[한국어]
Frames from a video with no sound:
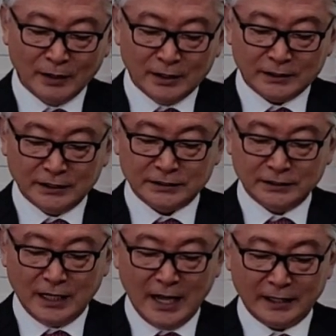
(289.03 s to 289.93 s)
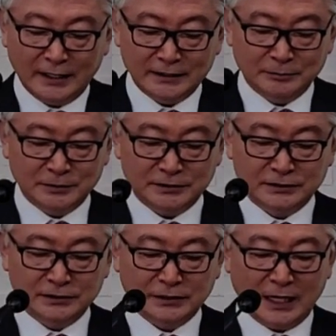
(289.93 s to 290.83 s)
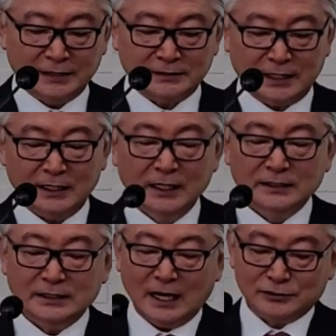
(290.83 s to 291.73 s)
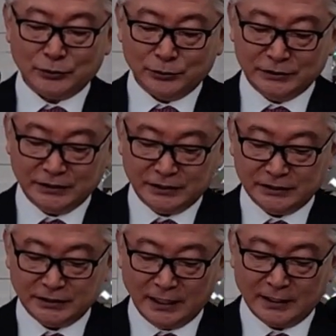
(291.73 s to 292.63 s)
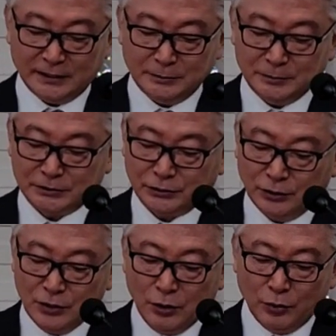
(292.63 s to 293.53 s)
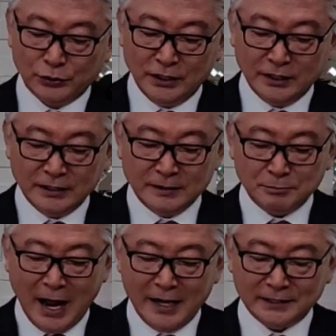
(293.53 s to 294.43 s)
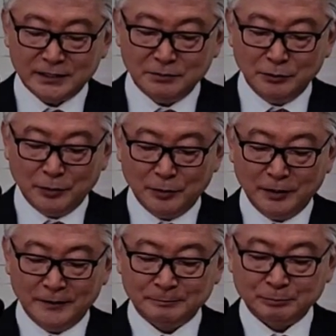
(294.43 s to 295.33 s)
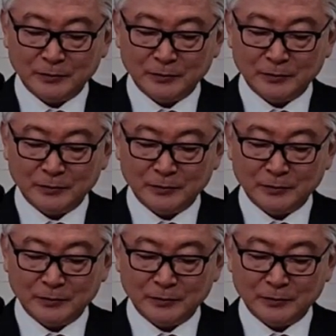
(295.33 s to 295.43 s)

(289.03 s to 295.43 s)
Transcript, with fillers: 그래서 하나님은 늘 항상 약속을 지키신 하나님이시고 오늘 말씀을 보면